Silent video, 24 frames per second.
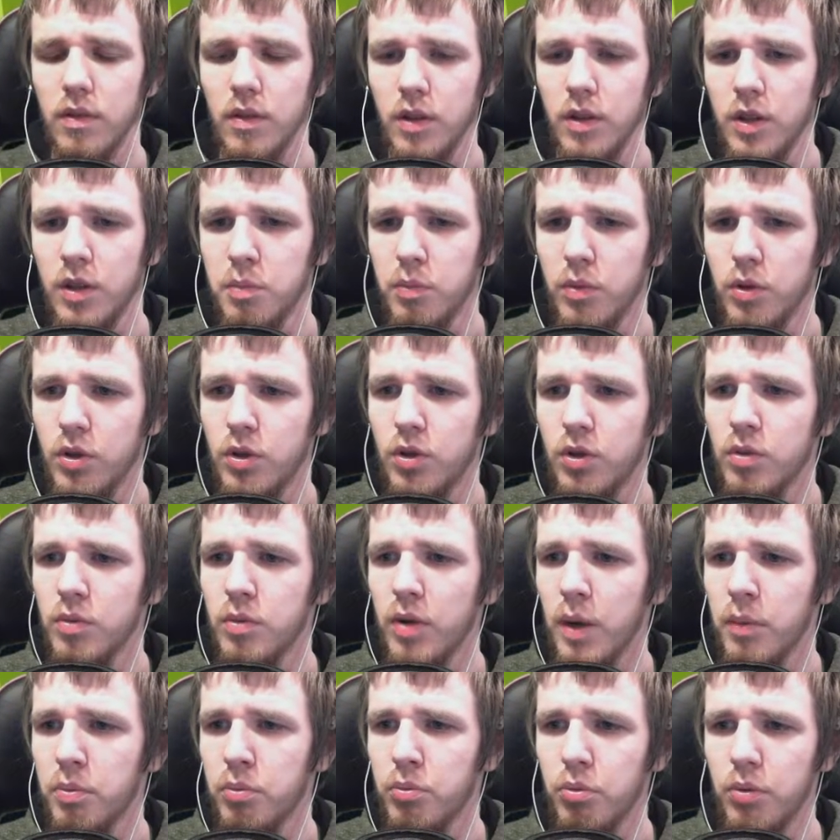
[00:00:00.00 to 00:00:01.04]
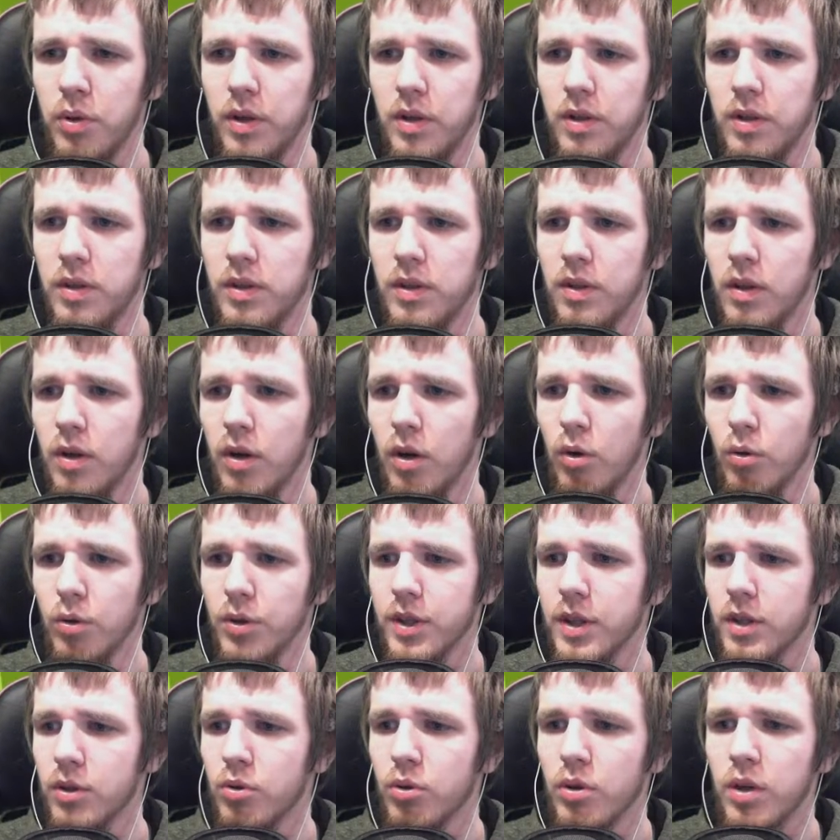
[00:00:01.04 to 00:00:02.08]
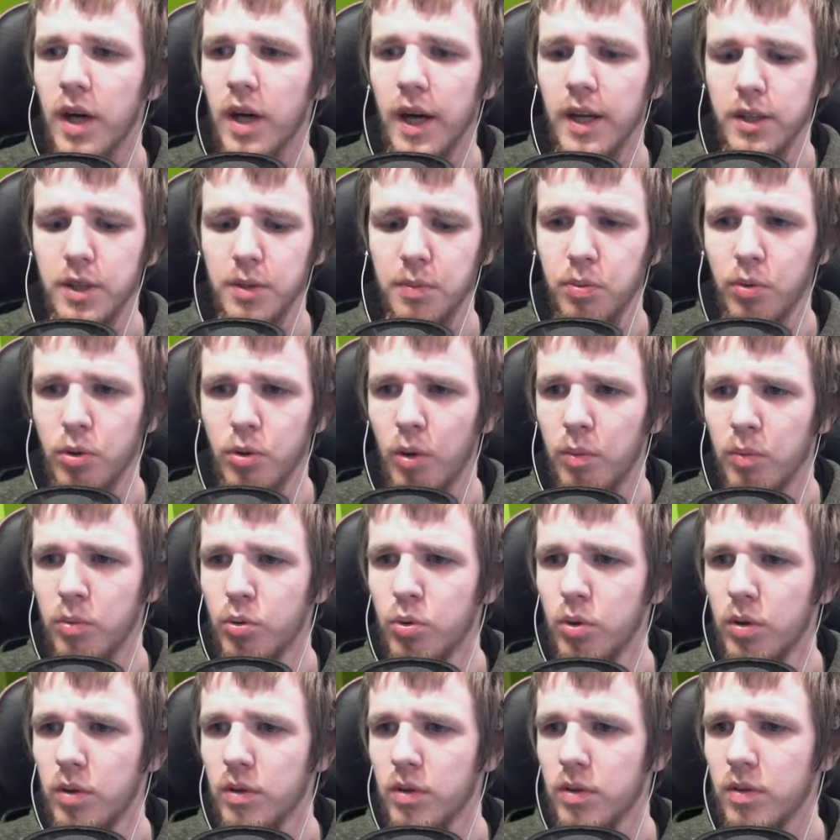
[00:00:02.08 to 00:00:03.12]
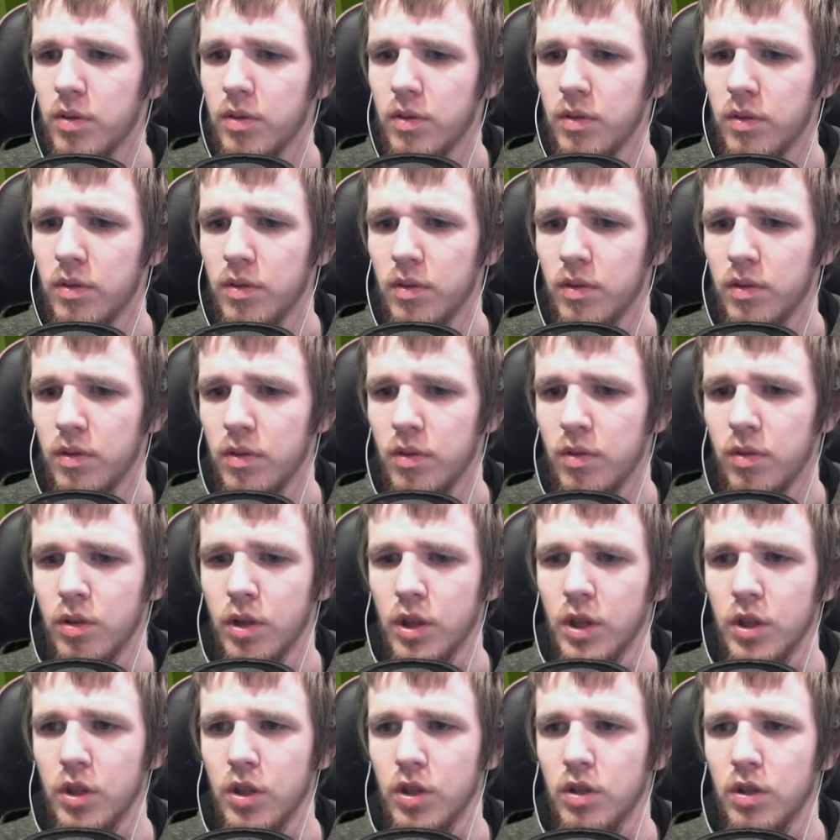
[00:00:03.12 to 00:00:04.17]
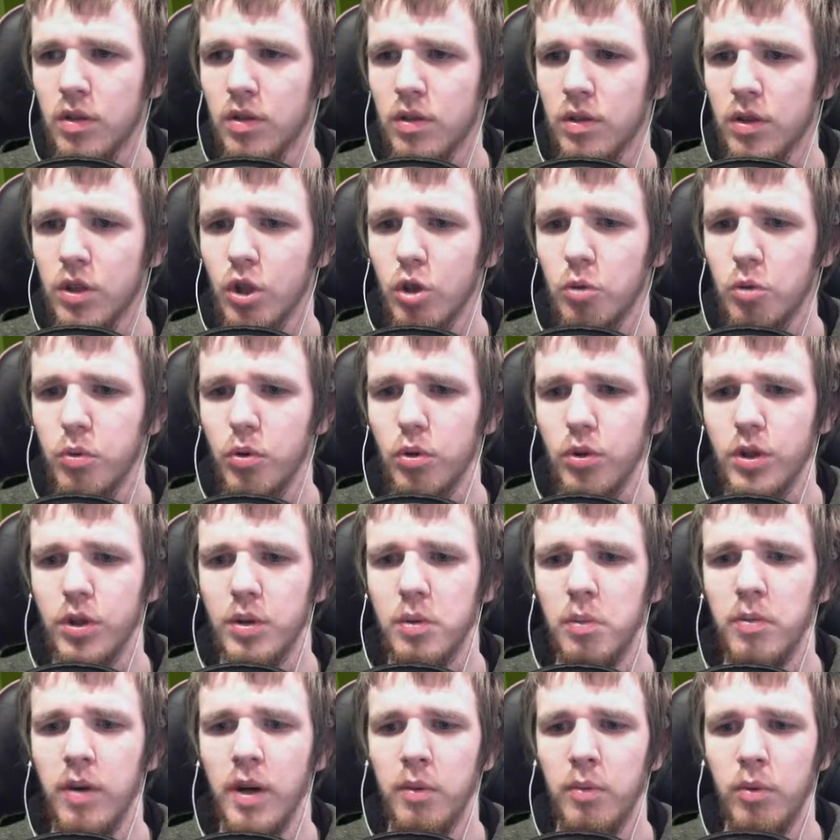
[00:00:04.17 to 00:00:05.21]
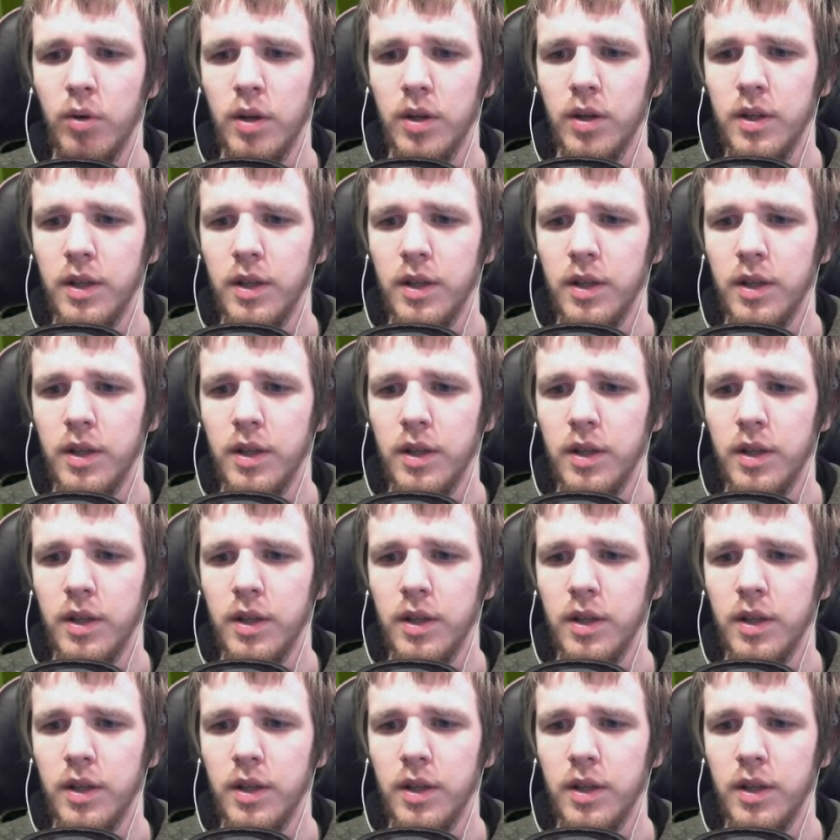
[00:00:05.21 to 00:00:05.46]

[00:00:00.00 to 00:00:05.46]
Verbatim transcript: Ich möchte upgraden hier. Oh, das kann ich sogar gratis bekommen, cool. Okay, schau mir trotzdem eine Werbung an,